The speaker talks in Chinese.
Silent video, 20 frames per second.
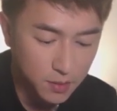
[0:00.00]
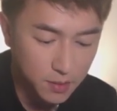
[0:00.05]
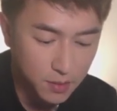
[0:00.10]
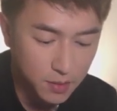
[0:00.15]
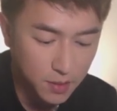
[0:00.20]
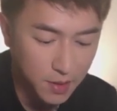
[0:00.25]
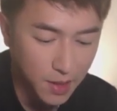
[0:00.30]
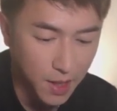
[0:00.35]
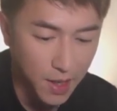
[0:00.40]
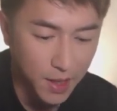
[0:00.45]

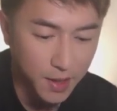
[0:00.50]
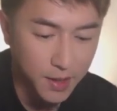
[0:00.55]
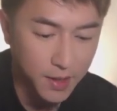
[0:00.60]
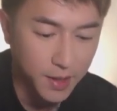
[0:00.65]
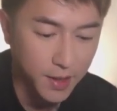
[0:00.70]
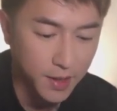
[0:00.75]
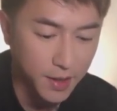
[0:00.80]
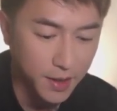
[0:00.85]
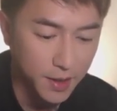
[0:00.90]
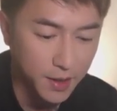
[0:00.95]
打
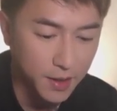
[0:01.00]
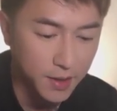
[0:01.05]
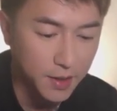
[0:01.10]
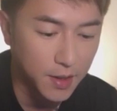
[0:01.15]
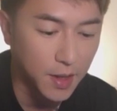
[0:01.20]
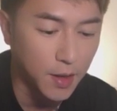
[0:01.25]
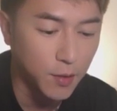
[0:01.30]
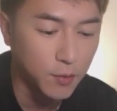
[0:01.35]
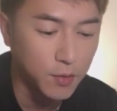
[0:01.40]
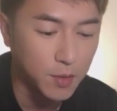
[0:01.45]
开，然
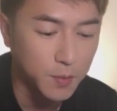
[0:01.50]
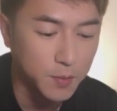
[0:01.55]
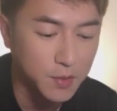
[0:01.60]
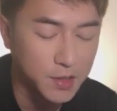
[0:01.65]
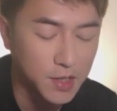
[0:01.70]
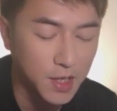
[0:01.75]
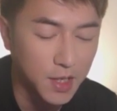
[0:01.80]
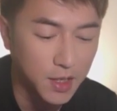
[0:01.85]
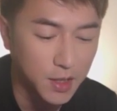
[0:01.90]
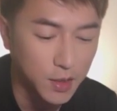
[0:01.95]
后你们
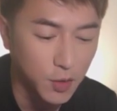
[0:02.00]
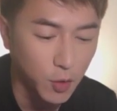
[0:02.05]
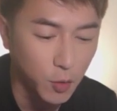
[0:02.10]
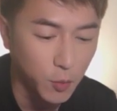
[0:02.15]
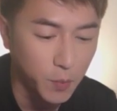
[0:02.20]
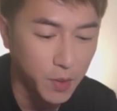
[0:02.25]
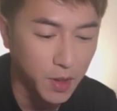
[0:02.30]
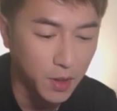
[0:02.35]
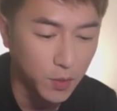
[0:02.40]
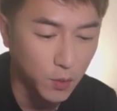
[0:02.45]
在里头
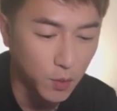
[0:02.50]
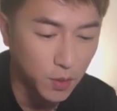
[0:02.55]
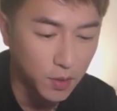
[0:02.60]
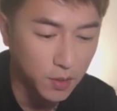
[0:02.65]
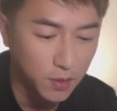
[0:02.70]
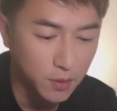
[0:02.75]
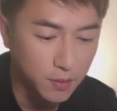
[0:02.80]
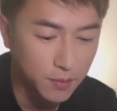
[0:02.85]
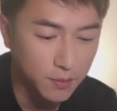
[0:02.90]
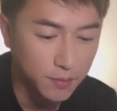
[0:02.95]
评论，
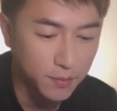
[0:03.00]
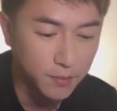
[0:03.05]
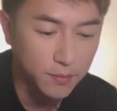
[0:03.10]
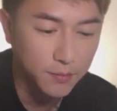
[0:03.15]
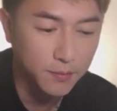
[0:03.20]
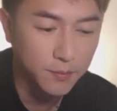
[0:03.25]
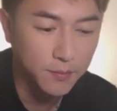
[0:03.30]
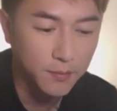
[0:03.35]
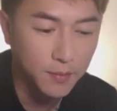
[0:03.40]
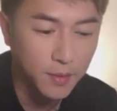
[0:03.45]

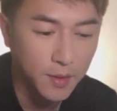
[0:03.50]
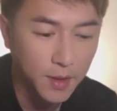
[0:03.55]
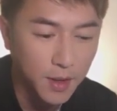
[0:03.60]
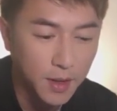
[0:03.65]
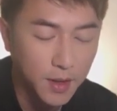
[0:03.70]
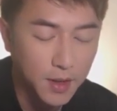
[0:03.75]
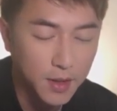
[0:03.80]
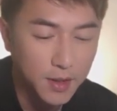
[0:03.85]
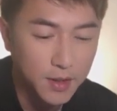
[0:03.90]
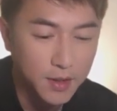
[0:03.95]

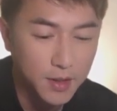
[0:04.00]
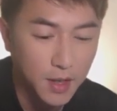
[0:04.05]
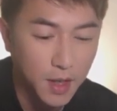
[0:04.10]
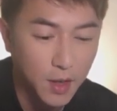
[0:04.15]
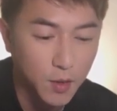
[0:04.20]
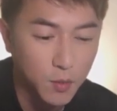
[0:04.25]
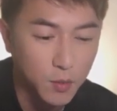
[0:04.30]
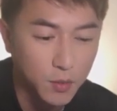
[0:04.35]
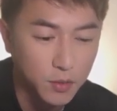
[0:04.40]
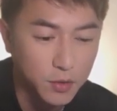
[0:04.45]
然后
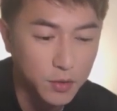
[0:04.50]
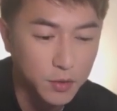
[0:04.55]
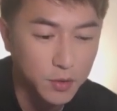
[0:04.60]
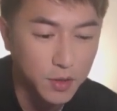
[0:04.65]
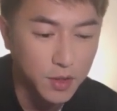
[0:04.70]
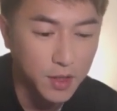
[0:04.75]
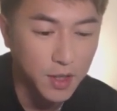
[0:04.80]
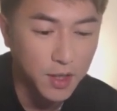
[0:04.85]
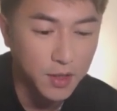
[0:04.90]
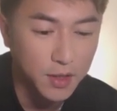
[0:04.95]
我就能
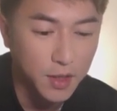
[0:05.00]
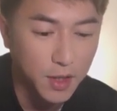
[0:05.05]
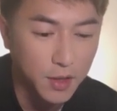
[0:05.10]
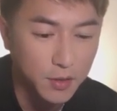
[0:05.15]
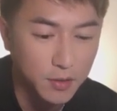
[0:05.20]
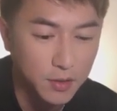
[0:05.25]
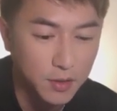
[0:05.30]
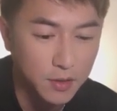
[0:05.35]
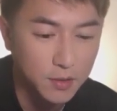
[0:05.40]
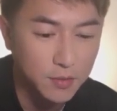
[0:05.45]
看到了。
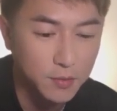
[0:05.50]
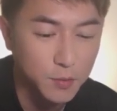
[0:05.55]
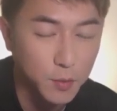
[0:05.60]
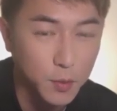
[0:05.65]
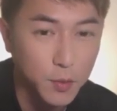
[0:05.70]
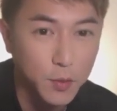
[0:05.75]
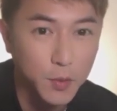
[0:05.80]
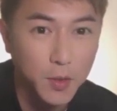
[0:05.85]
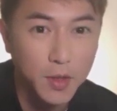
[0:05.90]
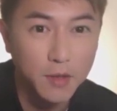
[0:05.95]
我
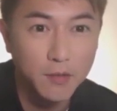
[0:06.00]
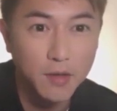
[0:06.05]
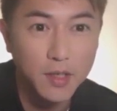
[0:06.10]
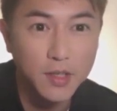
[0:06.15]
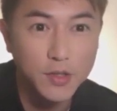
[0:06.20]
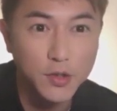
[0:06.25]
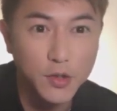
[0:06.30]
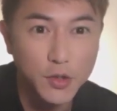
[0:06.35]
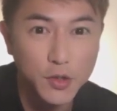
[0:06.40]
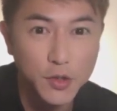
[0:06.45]
用另外一
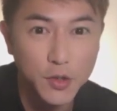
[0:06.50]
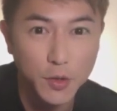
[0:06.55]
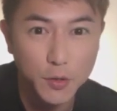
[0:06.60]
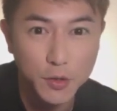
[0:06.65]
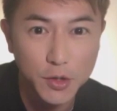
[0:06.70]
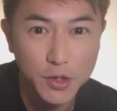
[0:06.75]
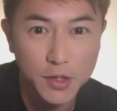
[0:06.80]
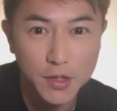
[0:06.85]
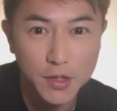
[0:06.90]
只手机，